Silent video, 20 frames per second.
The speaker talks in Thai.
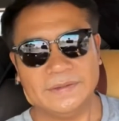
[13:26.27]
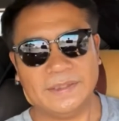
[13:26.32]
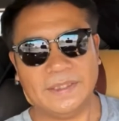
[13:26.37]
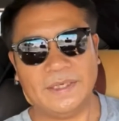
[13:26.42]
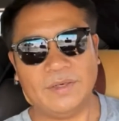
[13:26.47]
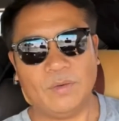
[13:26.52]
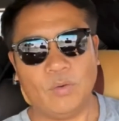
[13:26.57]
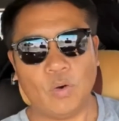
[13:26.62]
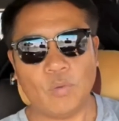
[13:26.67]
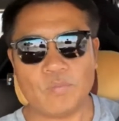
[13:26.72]

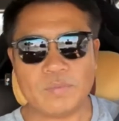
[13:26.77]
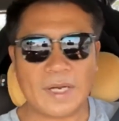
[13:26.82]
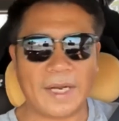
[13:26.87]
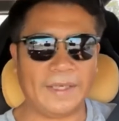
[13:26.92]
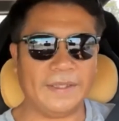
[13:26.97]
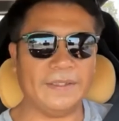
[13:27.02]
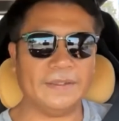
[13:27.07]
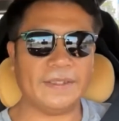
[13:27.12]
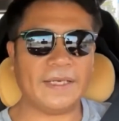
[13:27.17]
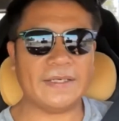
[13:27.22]
นะ อบ
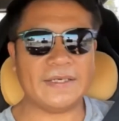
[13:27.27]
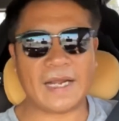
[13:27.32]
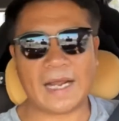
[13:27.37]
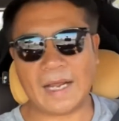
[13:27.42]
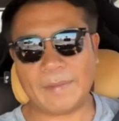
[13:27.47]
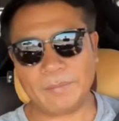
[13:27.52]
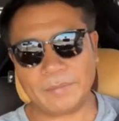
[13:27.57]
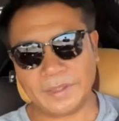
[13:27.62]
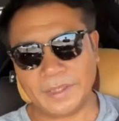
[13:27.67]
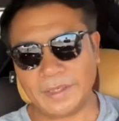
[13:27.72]
ไก่ใต้
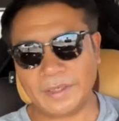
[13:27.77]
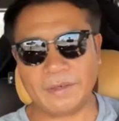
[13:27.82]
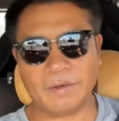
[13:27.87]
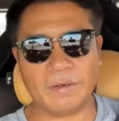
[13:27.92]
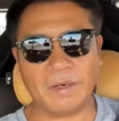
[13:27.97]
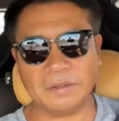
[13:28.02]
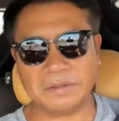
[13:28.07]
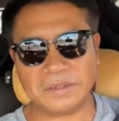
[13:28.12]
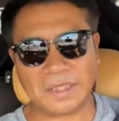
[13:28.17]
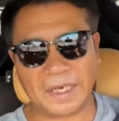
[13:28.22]
น้ำอย่างเงี้ย แล้ว
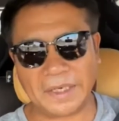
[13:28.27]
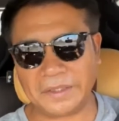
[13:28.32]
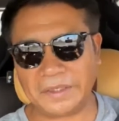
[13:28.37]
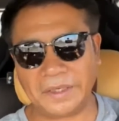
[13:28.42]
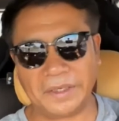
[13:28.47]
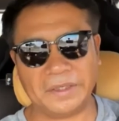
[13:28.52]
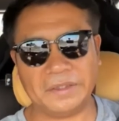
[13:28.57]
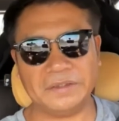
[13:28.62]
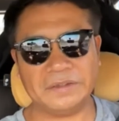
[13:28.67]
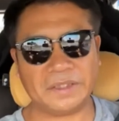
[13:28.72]
ก็ใช้
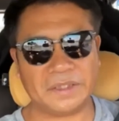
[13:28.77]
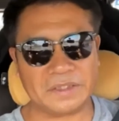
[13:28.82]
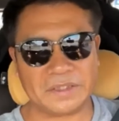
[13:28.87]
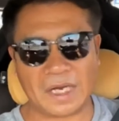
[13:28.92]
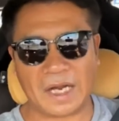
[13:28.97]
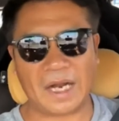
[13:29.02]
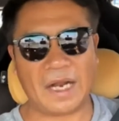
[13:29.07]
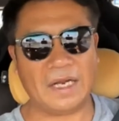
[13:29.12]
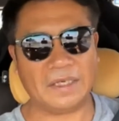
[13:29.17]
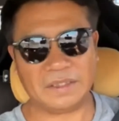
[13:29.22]
ขิงใช้
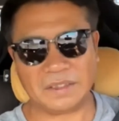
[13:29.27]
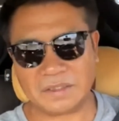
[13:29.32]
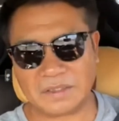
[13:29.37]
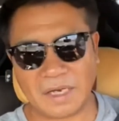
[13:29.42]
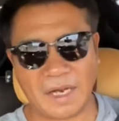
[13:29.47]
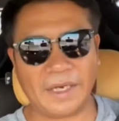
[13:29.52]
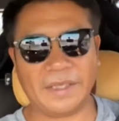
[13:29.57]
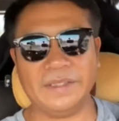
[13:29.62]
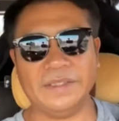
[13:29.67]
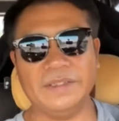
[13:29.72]
ขาตะ
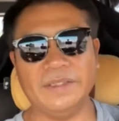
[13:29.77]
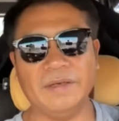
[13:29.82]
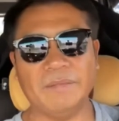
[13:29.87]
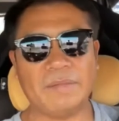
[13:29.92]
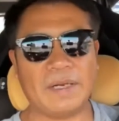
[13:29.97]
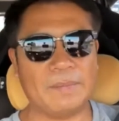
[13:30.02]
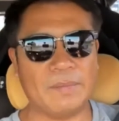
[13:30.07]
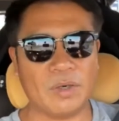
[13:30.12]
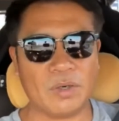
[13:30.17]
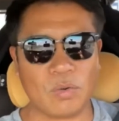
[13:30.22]
ไคร้
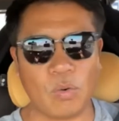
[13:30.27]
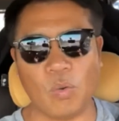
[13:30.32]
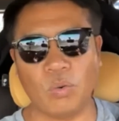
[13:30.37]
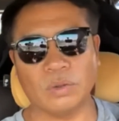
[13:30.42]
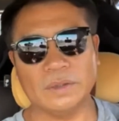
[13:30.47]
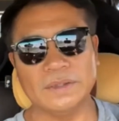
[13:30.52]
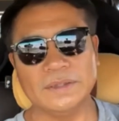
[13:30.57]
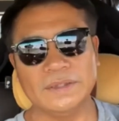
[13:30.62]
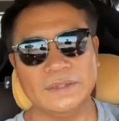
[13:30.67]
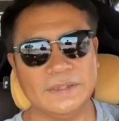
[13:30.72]
ใบมะกรู
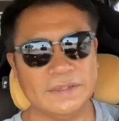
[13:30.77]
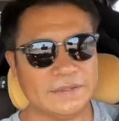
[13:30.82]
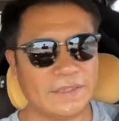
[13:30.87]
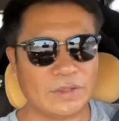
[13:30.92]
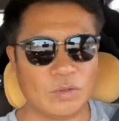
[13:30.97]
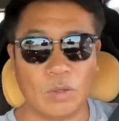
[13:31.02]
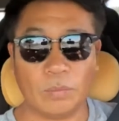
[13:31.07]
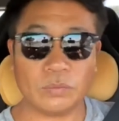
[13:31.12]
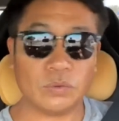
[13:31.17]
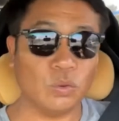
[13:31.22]
ดใส่
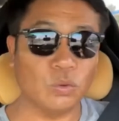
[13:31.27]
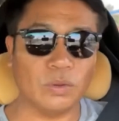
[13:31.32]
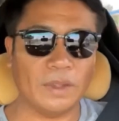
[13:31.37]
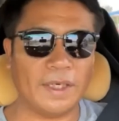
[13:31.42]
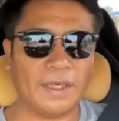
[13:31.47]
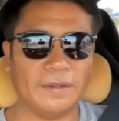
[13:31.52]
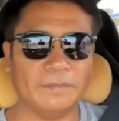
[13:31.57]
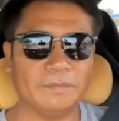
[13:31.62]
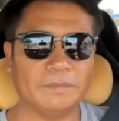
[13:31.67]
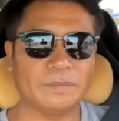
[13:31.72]
ครบสูตร
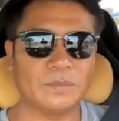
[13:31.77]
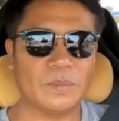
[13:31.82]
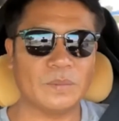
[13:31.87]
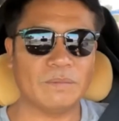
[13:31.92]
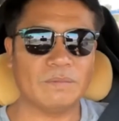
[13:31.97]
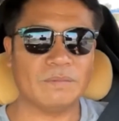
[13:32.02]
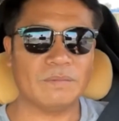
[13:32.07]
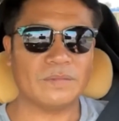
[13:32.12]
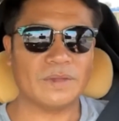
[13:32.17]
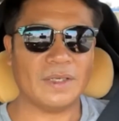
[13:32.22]
เลย
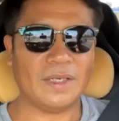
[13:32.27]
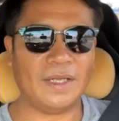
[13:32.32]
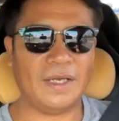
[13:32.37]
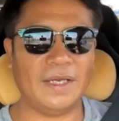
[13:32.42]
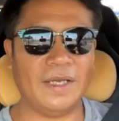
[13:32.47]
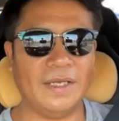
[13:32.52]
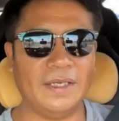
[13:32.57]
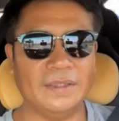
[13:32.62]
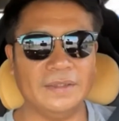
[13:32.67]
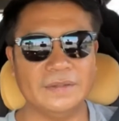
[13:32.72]
นะ
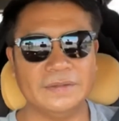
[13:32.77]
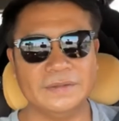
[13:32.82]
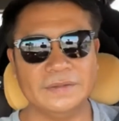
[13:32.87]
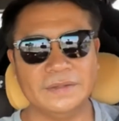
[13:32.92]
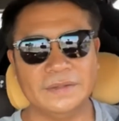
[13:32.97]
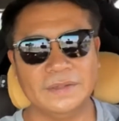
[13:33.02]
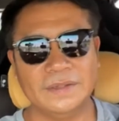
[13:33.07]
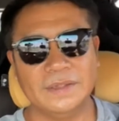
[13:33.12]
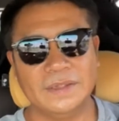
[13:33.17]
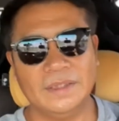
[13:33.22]
ฮะ
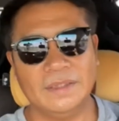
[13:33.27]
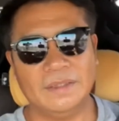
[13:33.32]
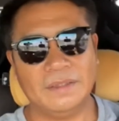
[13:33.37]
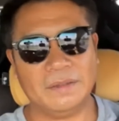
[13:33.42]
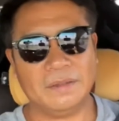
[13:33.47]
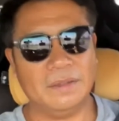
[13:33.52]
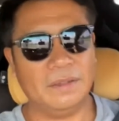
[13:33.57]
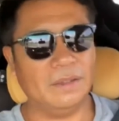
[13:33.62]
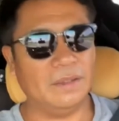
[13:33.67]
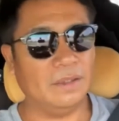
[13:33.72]
แล้
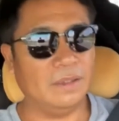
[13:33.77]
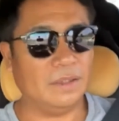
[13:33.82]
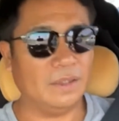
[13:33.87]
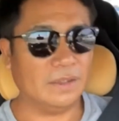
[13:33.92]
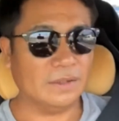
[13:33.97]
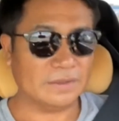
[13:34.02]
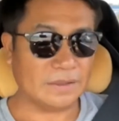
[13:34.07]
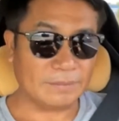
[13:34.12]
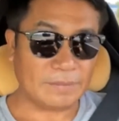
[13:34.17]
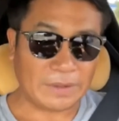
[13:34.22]
วก็
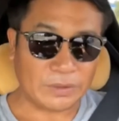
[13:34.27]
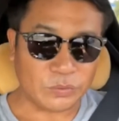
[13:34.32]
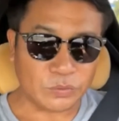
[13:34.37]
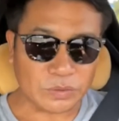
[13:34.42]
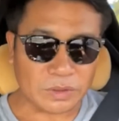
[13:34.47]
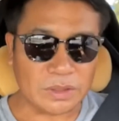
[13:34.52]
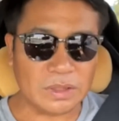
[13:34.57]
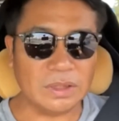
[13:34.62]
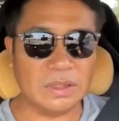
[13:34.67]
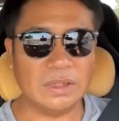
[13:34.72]
สำคัญที่สุ
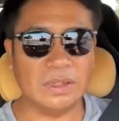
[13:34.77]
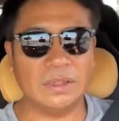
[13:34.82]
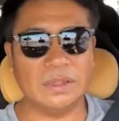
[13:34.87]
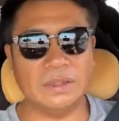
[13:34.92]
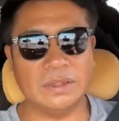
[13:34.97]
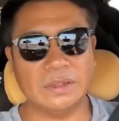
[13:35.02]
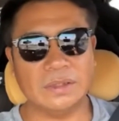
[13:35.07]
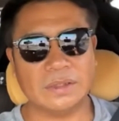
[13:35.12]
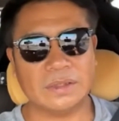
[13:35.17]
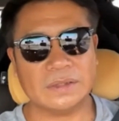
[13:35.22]
ดคือ
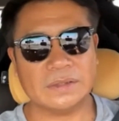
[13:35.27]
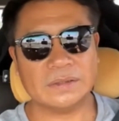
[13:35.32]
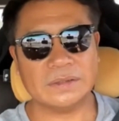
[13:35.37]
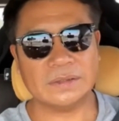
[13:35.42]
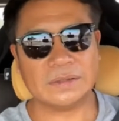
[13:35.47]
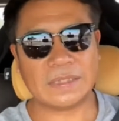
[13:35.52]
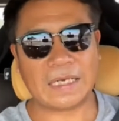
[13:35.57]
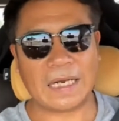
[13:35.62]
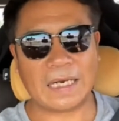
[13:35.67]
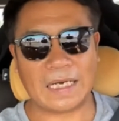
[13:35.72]

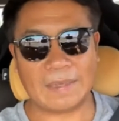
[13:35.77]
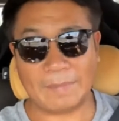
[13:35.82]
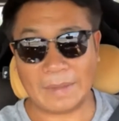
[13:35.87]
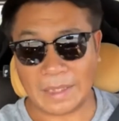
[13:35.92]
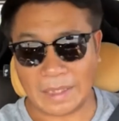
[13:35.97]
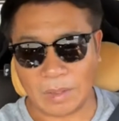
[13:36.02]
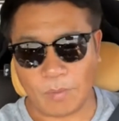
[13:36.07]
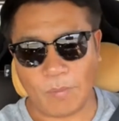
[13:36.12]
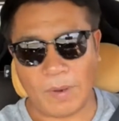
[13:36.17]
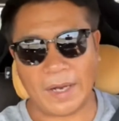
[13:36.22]
การระมั
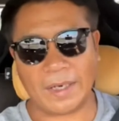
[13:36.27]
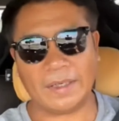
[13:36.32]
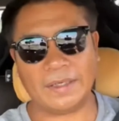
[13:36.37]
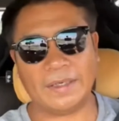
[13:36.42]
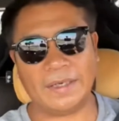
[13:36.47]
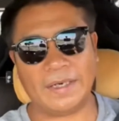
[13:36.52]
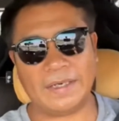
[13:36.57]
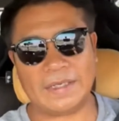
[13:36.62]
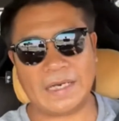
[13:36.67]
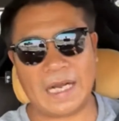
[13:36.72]
ดระวัง
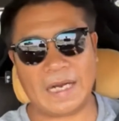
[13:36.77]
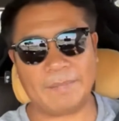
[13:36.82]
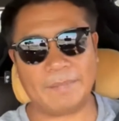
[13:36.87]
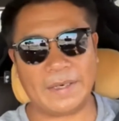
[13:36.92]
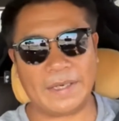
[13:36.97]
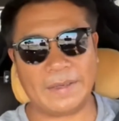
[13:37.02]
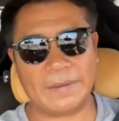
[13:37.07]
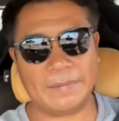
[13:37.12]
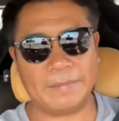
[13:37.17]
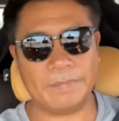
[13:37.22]
ในการไป
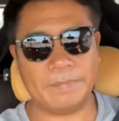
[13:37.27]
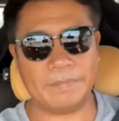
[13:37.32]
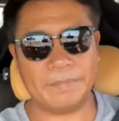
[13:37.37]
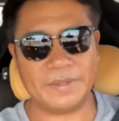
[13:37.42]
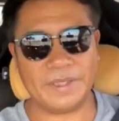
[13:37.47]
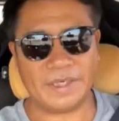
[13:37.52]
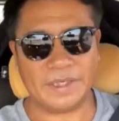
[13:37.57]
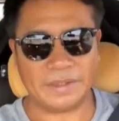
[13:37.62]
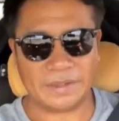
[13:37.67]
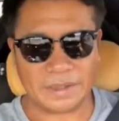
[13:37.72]

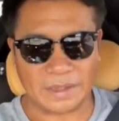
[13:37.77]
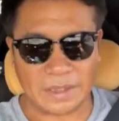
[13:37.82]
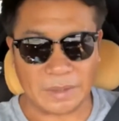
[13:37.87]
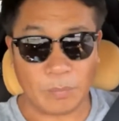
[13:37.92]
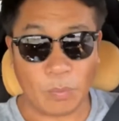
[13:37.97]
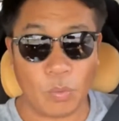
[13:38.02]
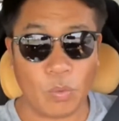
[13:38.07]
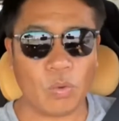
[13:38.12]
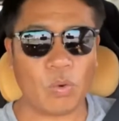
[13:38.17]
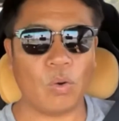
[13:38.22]
เจอเจอ
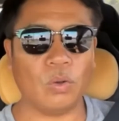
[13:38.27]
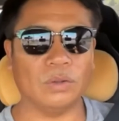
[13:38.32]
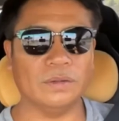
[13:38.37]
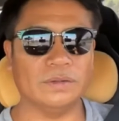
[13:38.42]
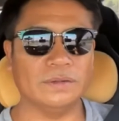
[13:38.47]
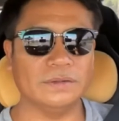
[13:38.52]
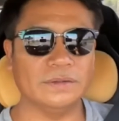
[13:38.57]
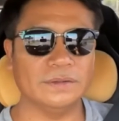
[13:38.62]
ผู้คน